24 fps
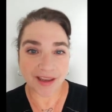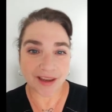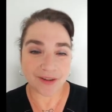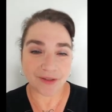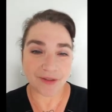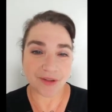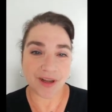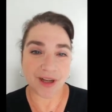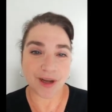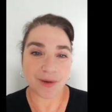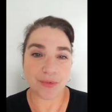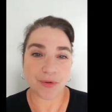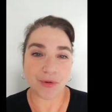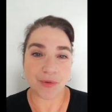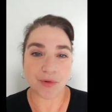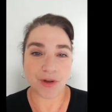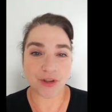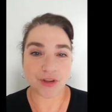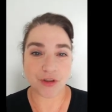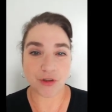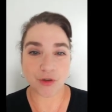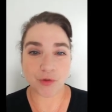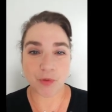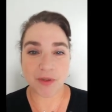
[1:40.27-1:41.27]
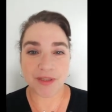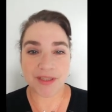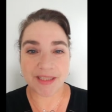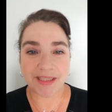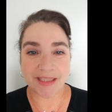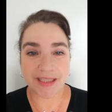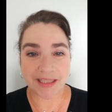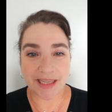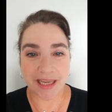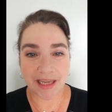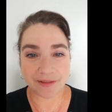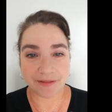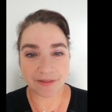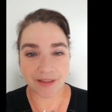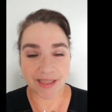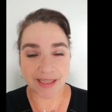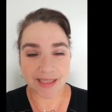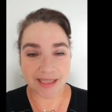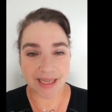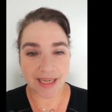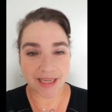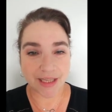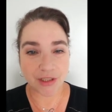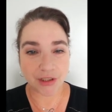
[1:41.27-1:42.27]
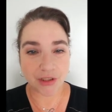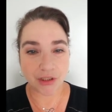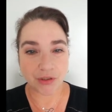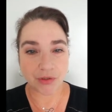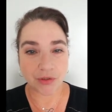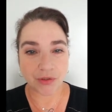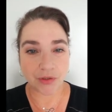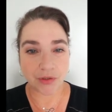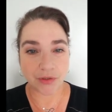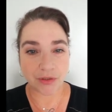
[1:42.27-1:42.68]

Voilà pourquoi j'ai choisi l'IFSH.